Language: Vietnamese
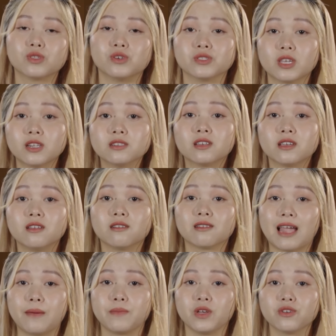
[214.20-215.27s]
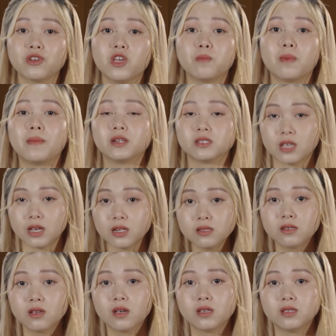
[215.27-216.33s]
tự tin khi được làm những điều mà mình thích
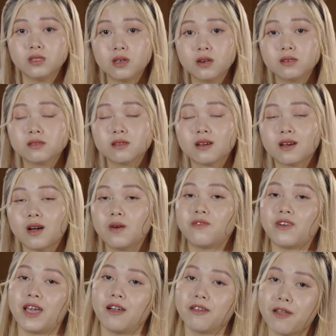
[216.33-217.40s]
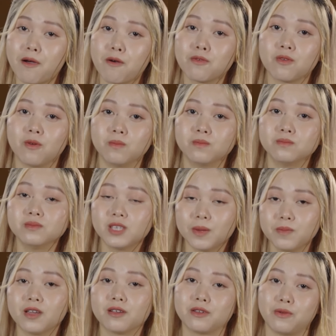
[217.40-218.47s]
nhưng không phải ở đâu cũng
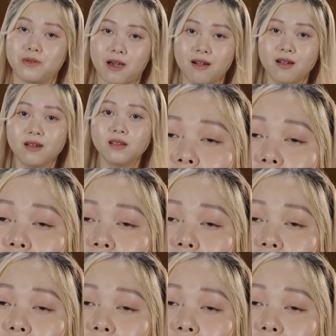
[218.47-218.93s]
chấp nhận điều đó